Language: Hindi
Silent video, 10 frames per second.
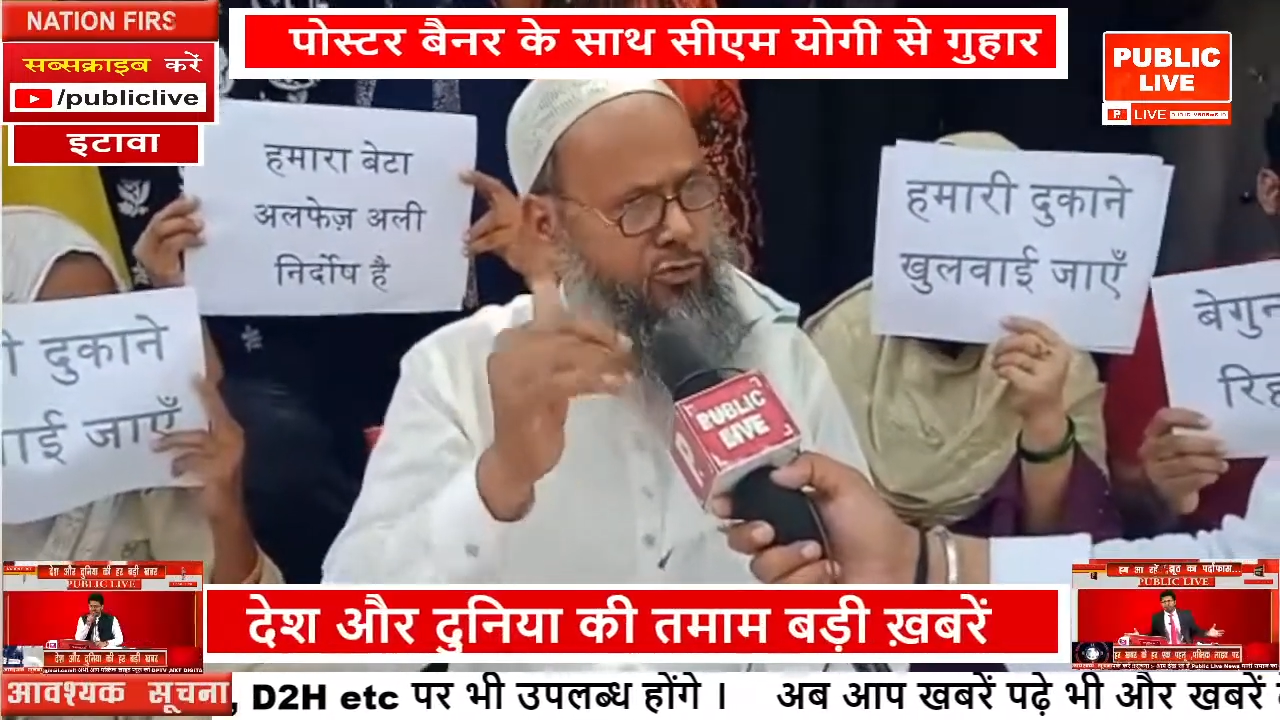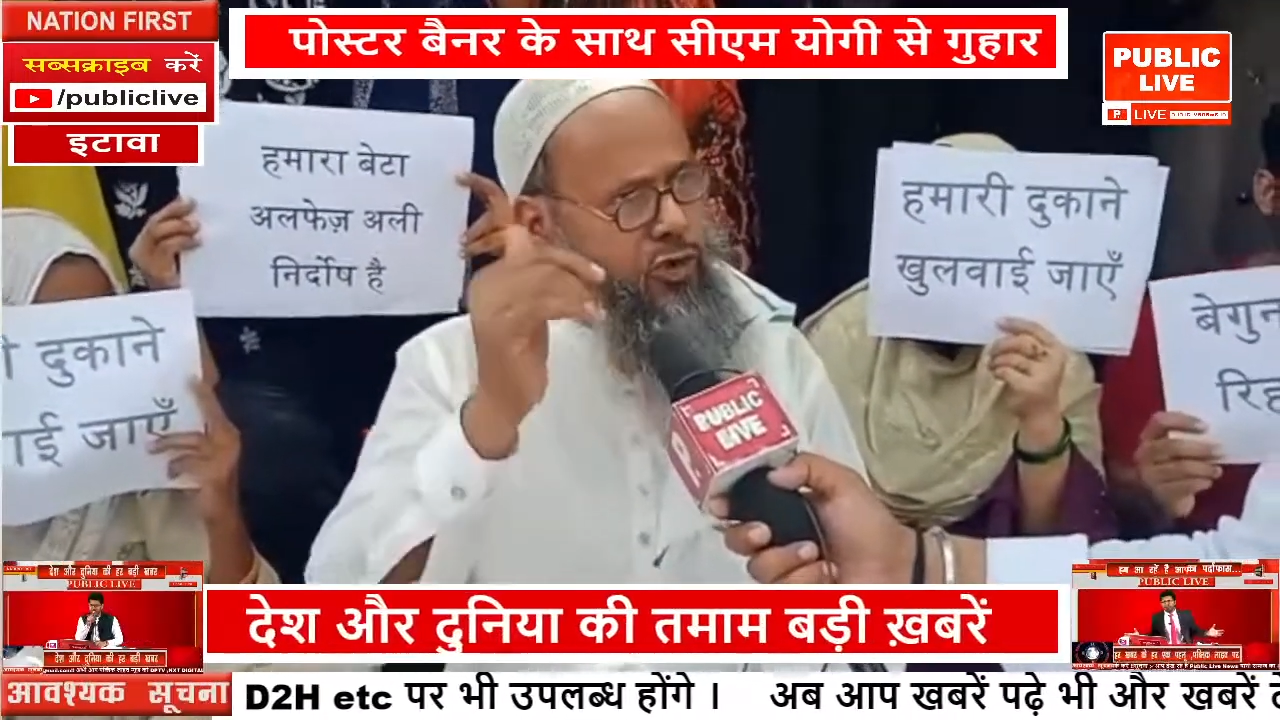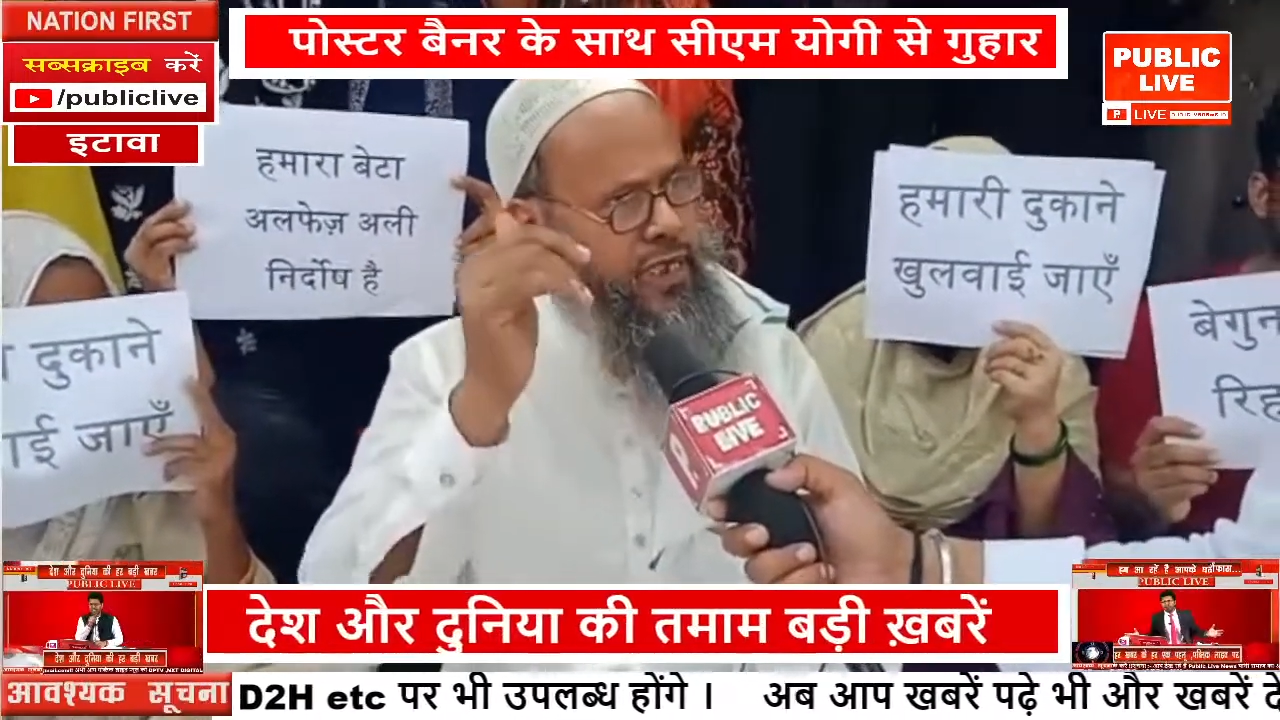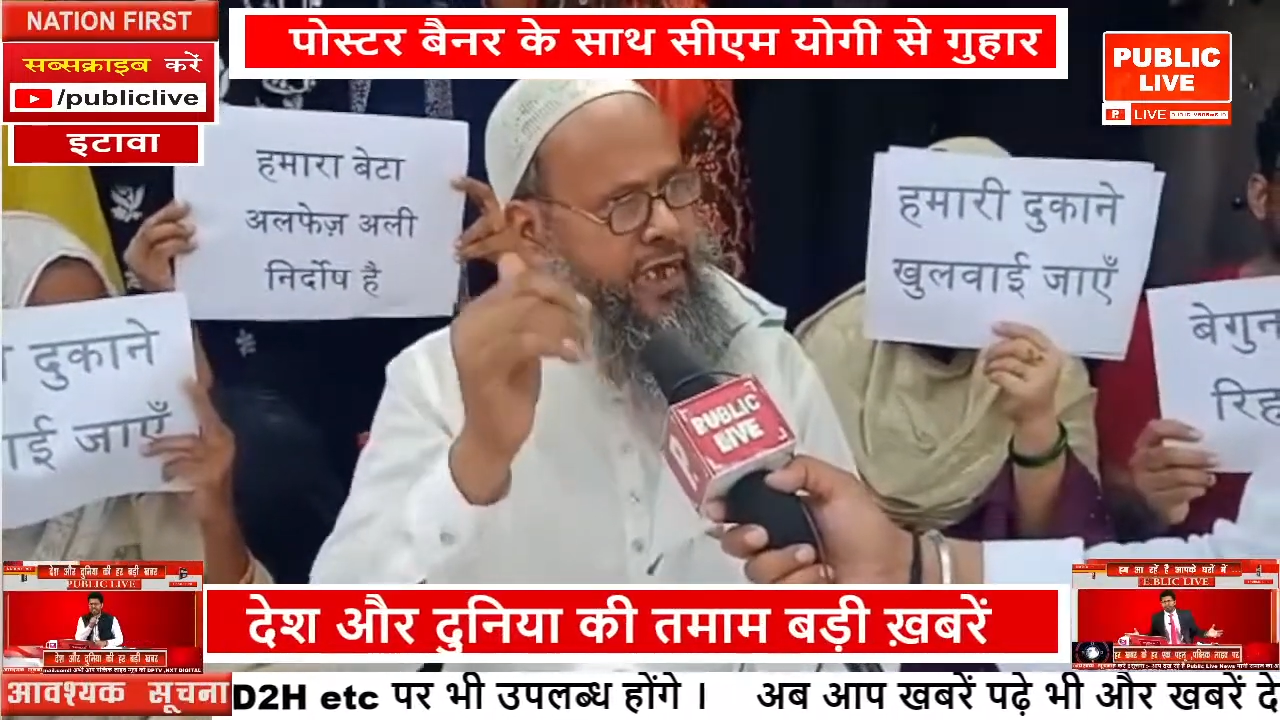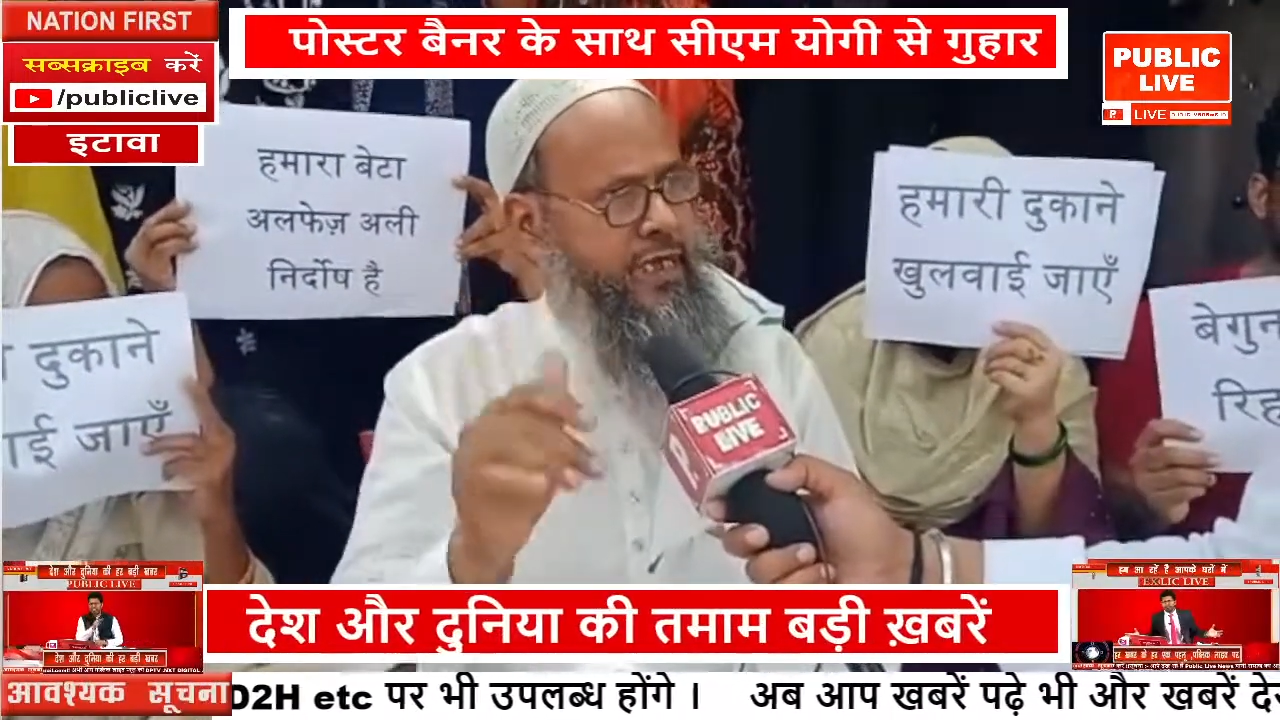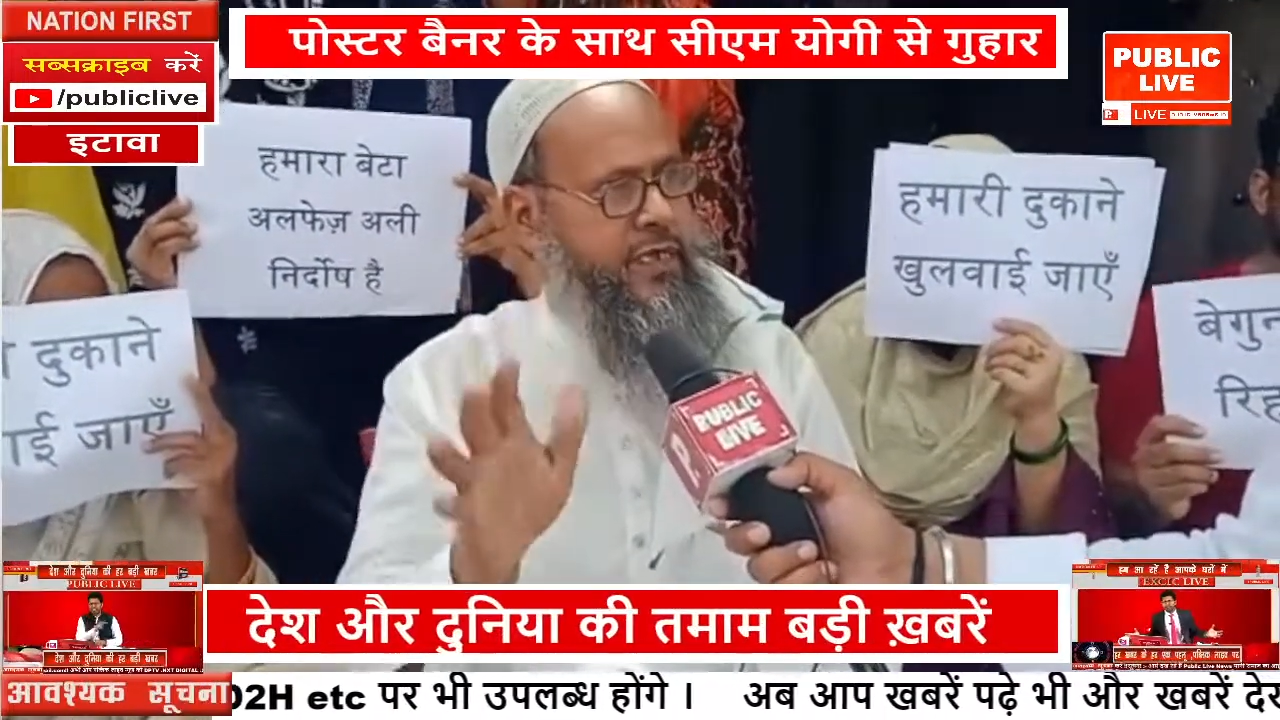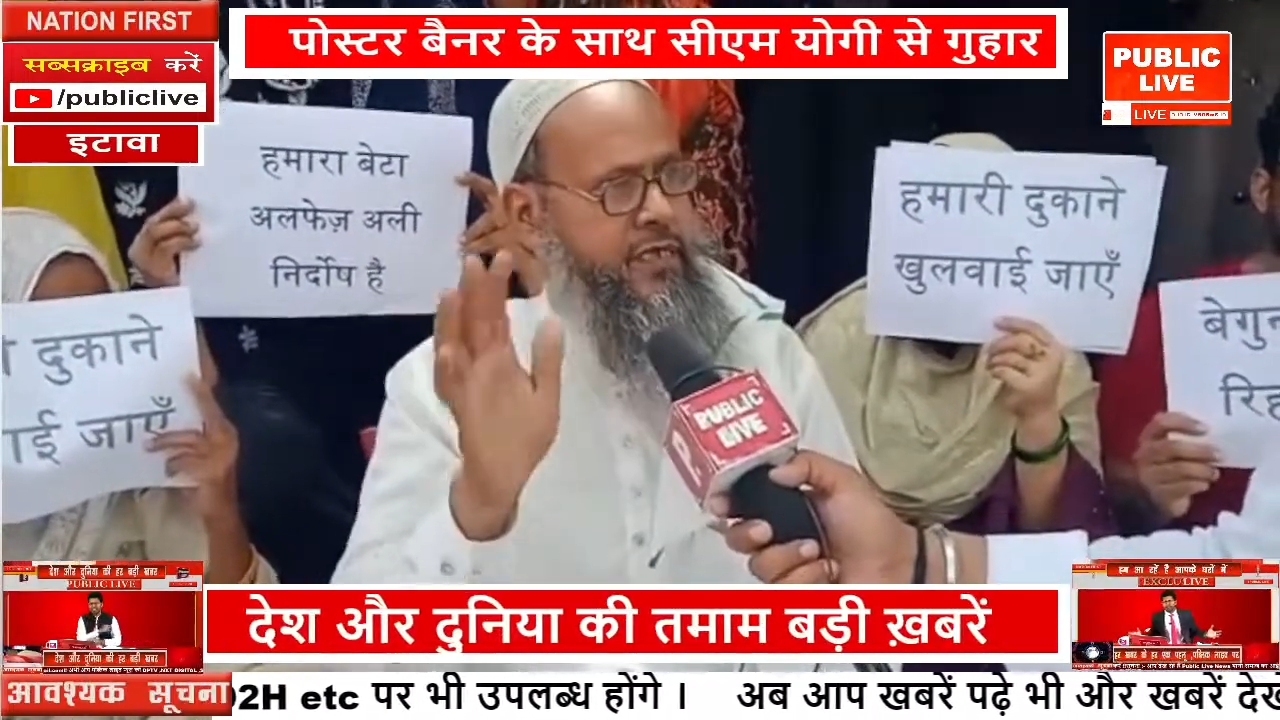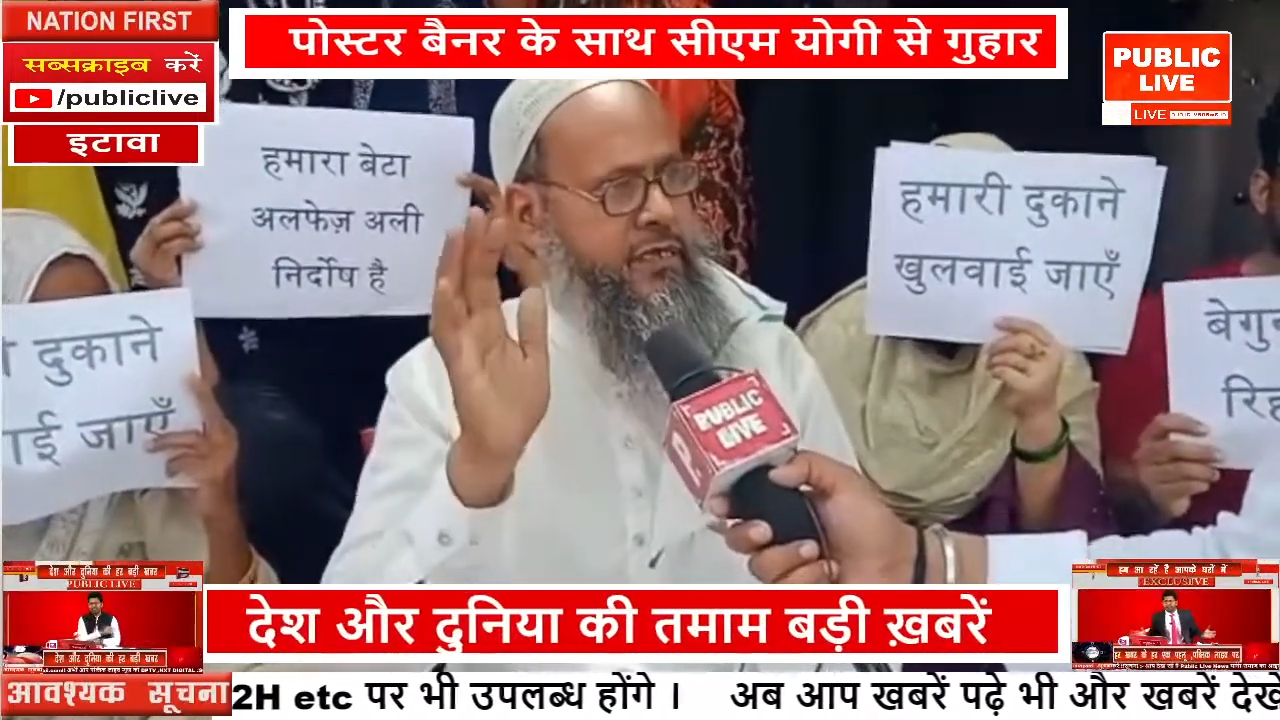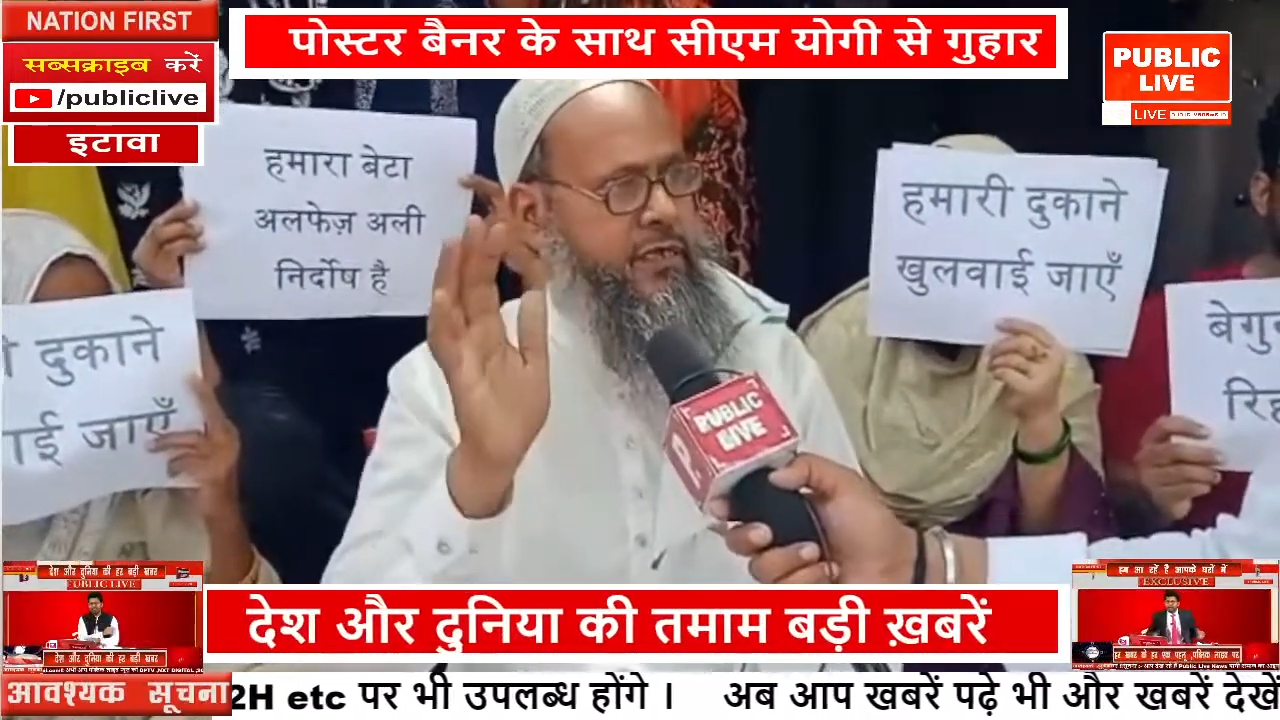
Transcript: उनको रिहाई